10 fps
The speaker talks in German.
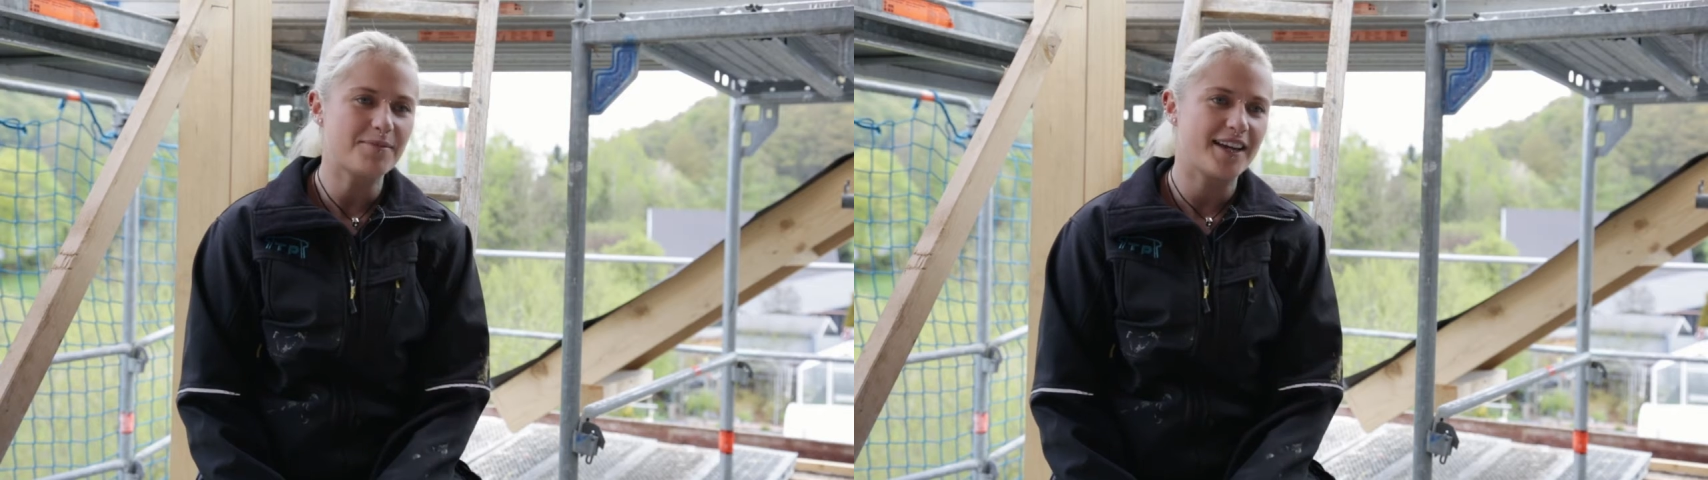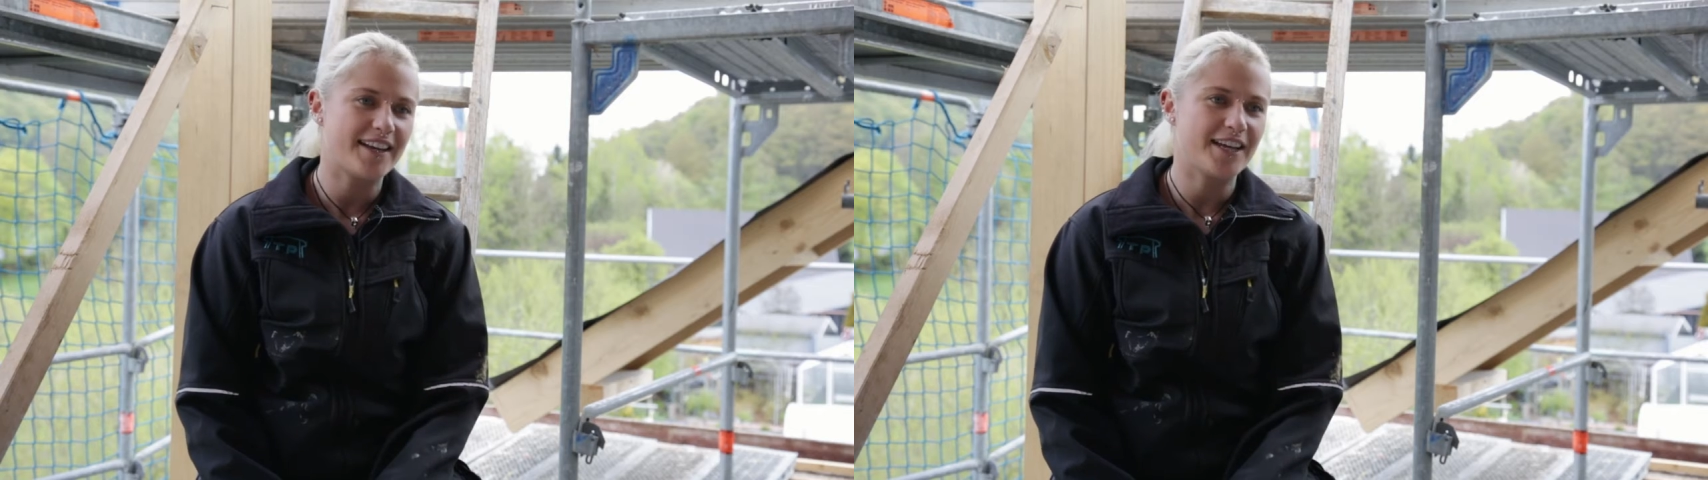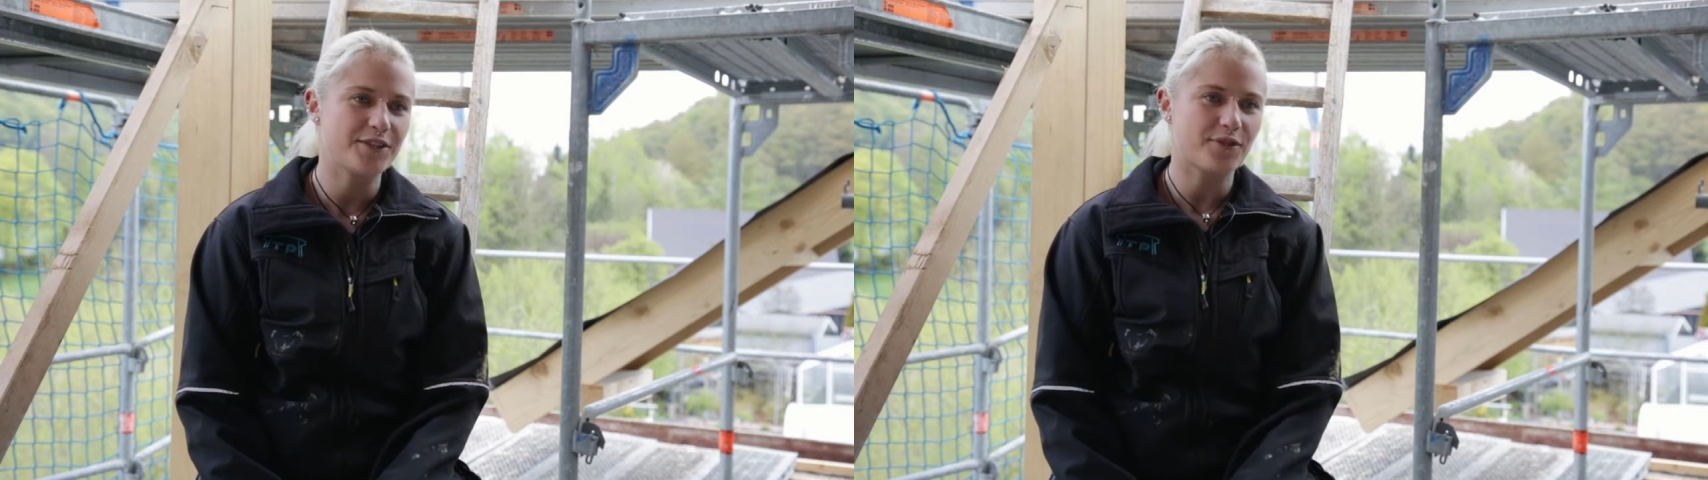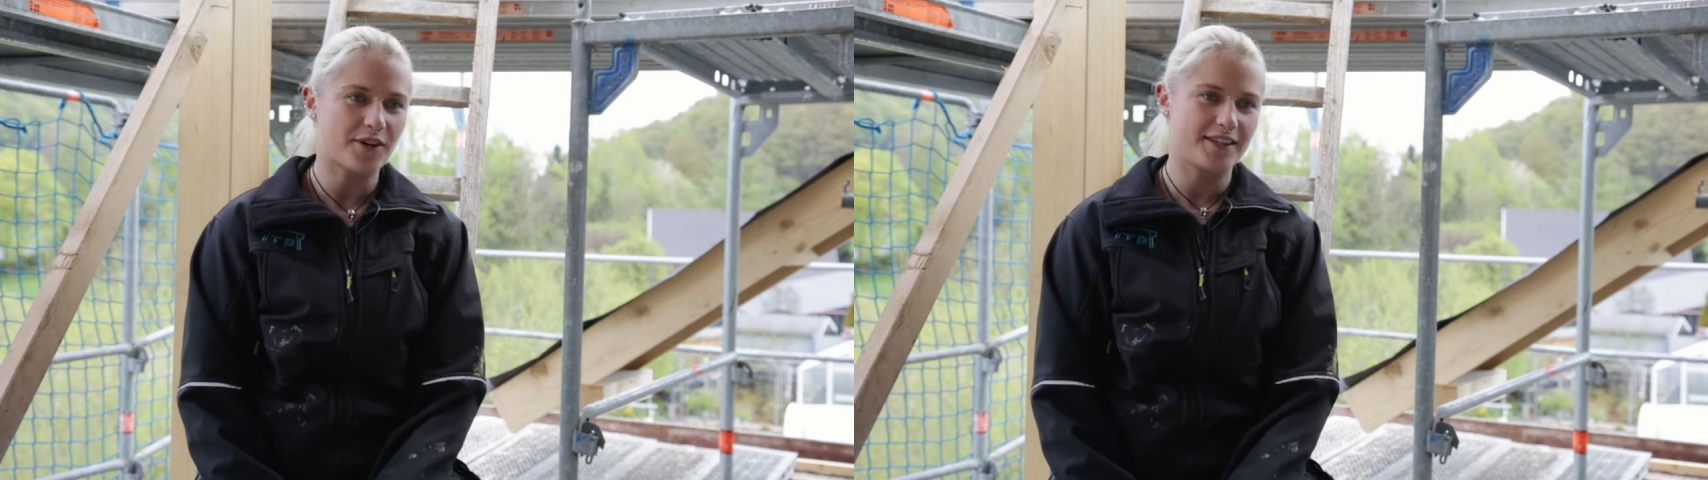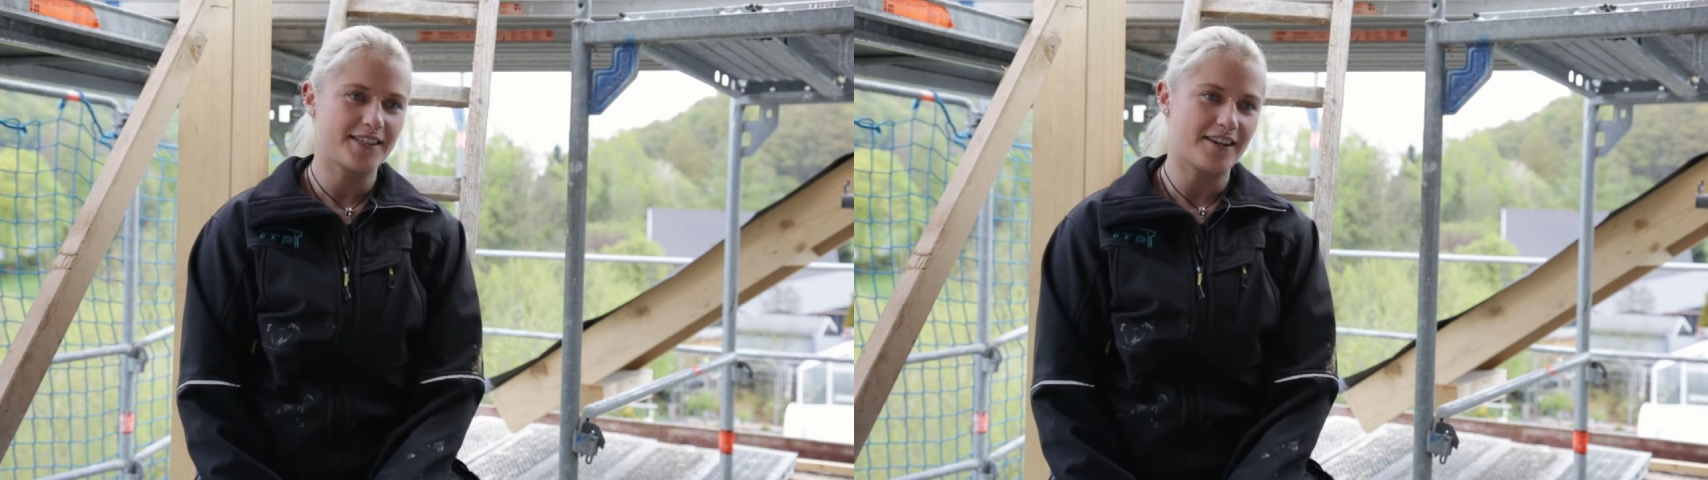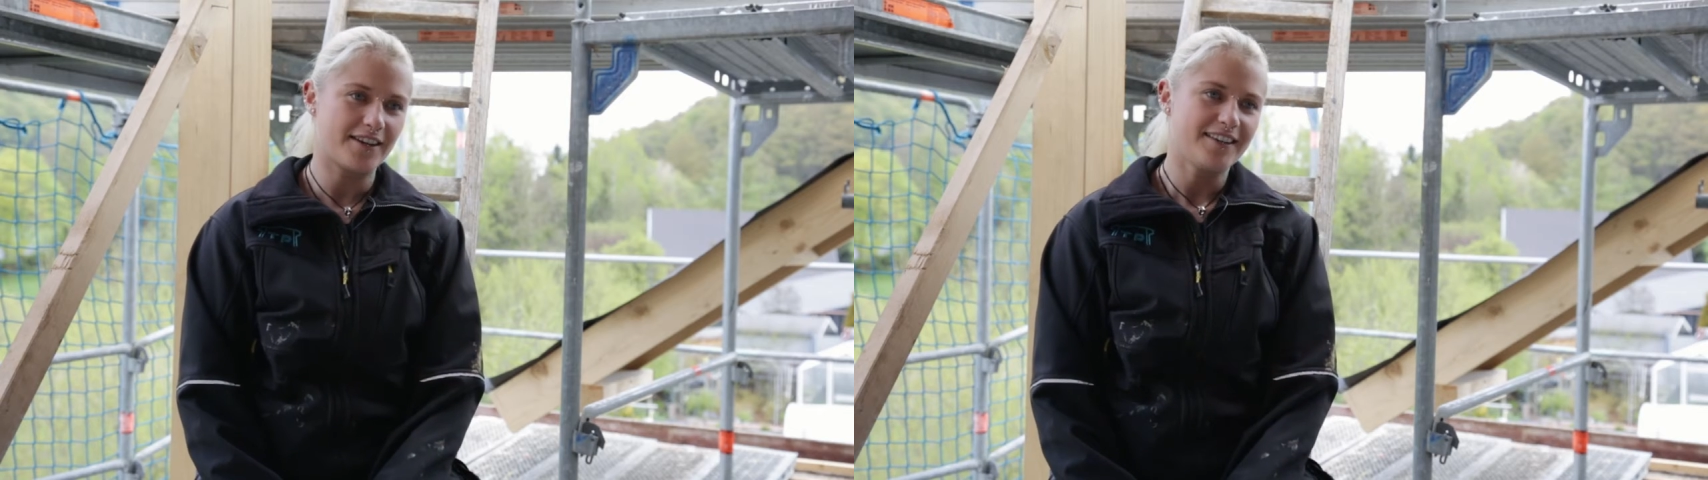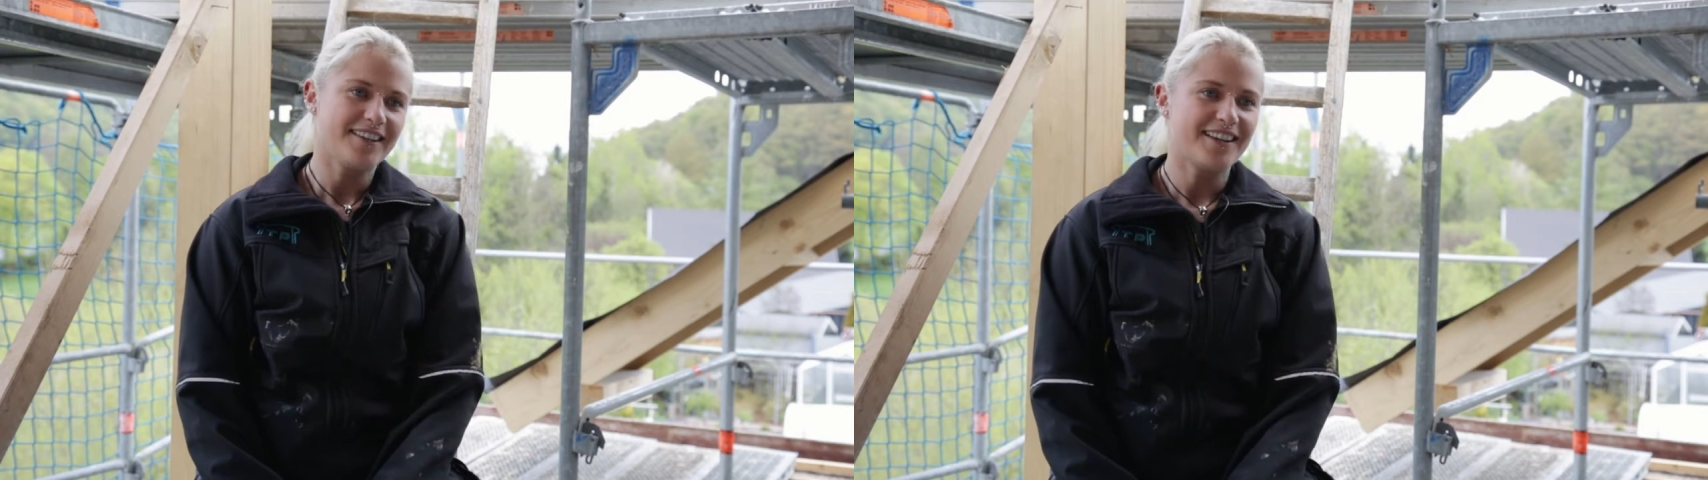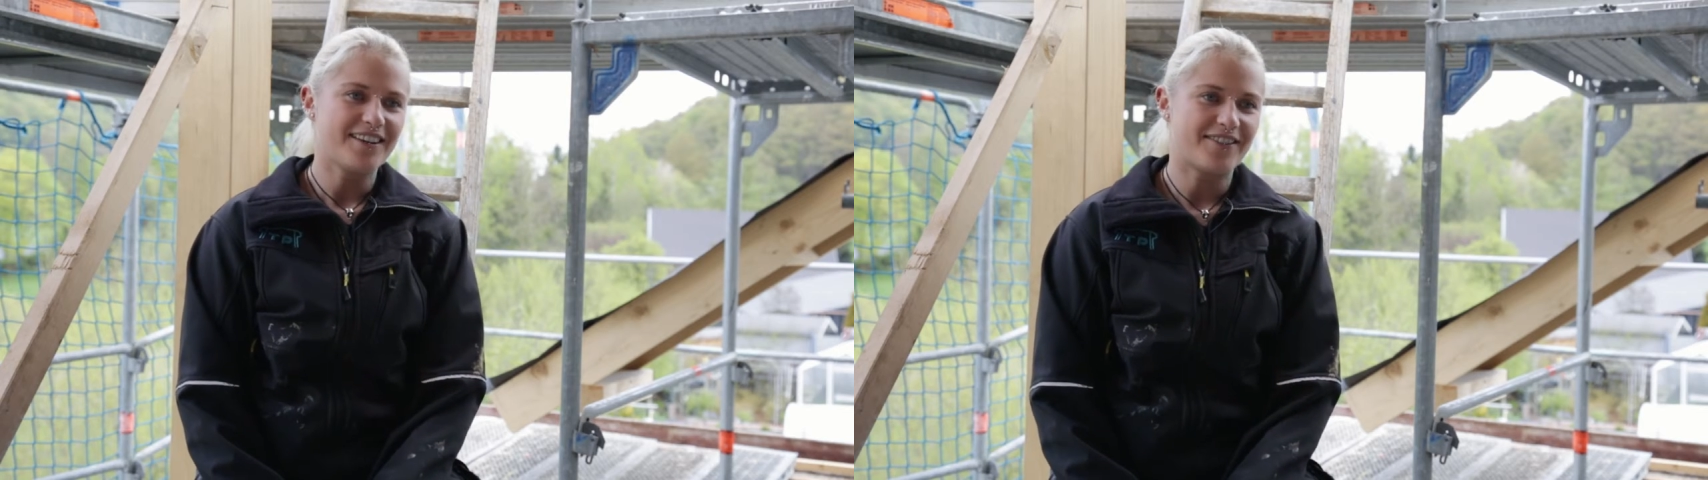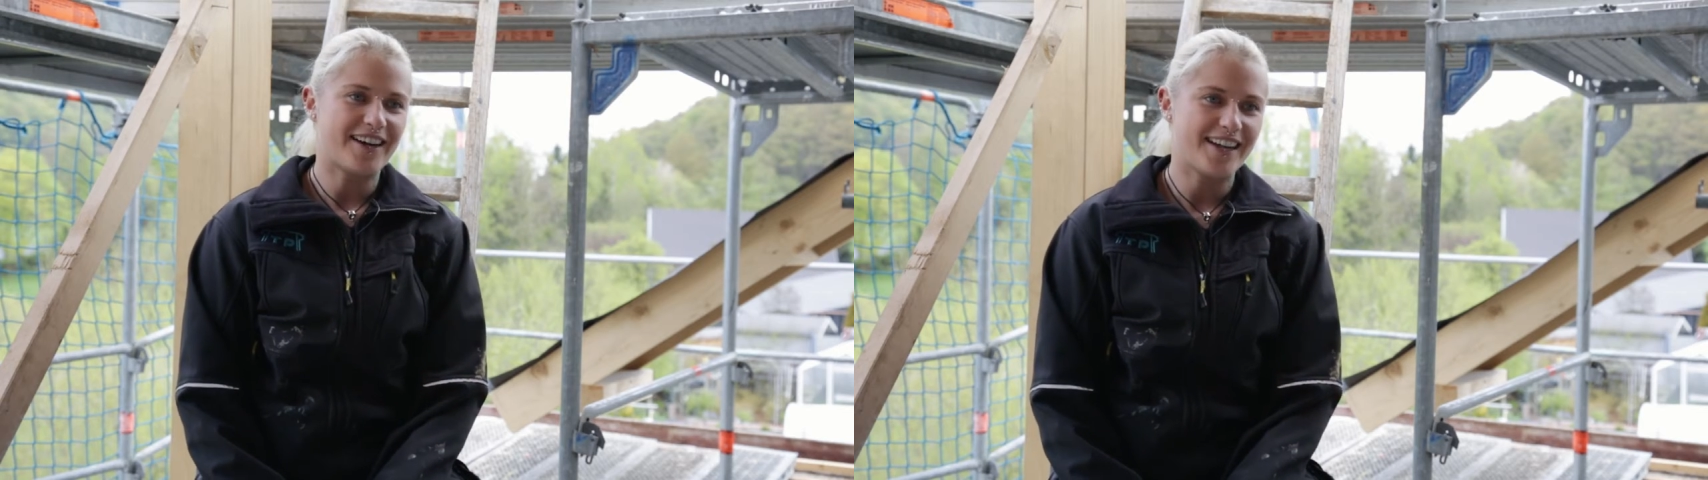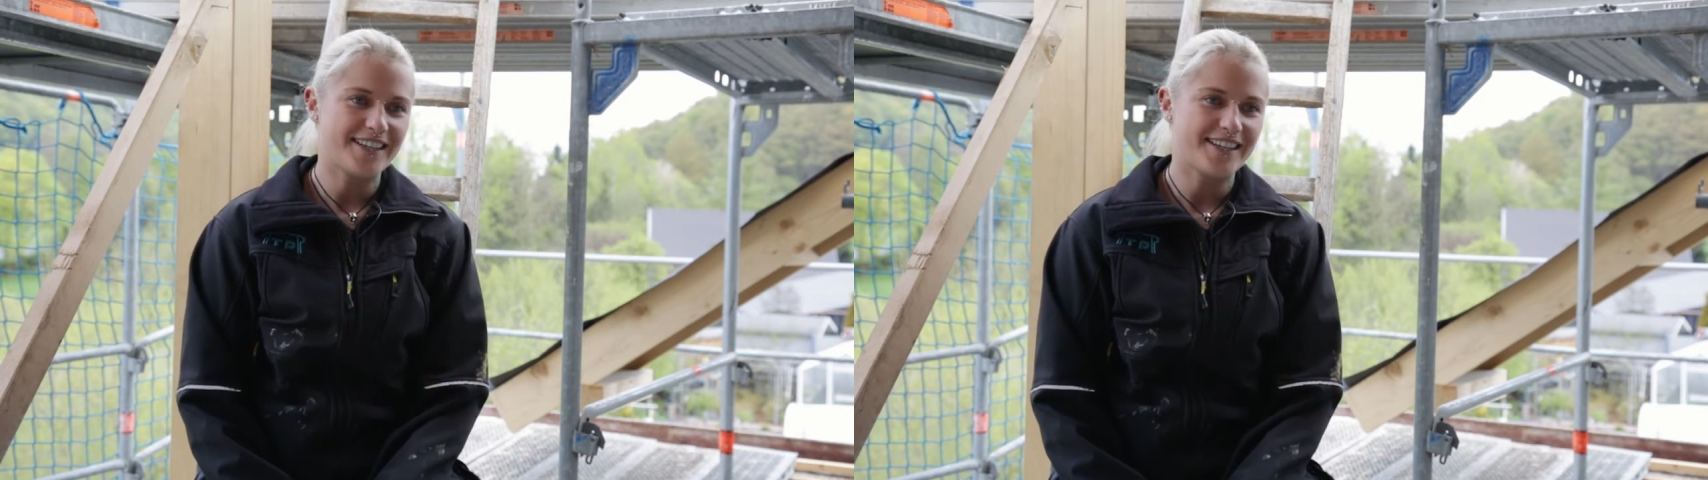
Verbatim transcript: Mein Ex-Freund, der war